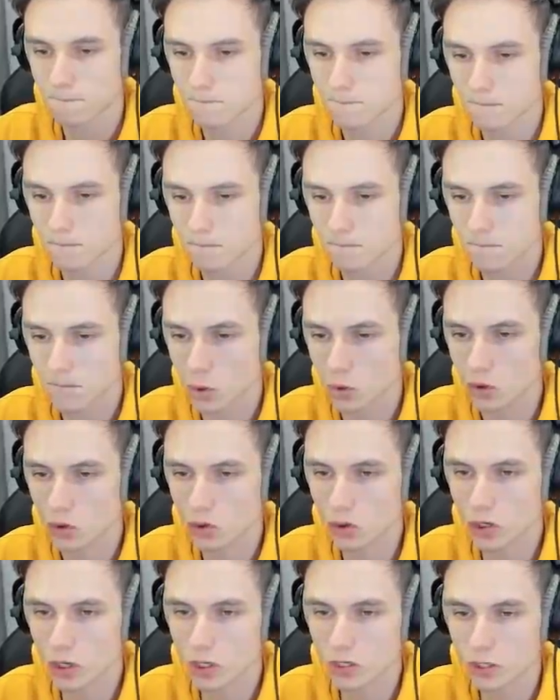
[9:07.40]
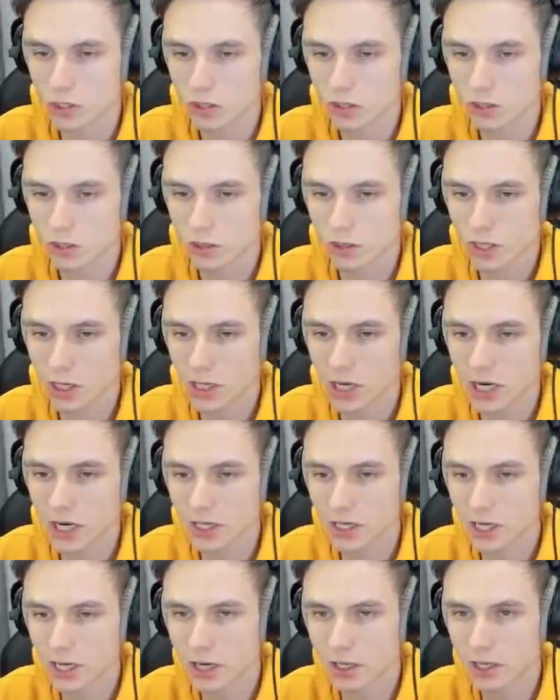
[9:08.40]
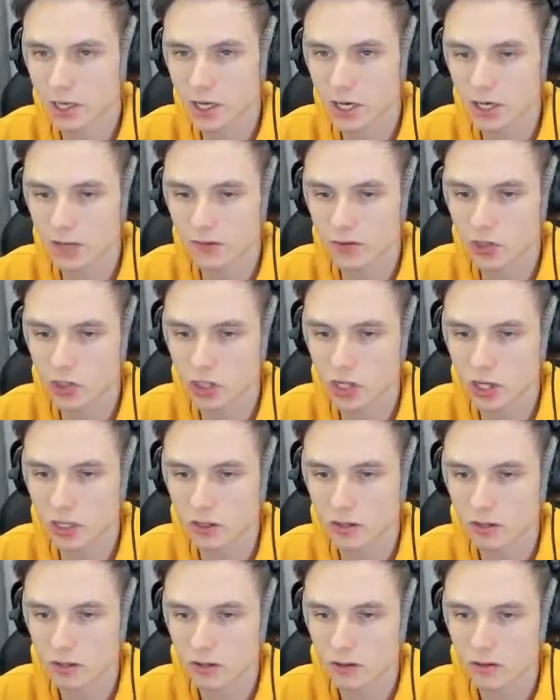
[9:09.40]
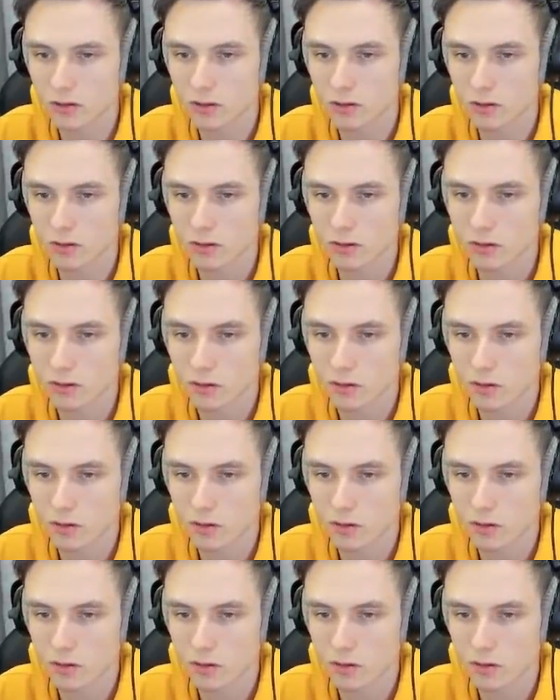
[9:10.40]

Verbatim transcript: не целя. О, еще есть? Одного на горе, на горе, на горе, 260. Окей.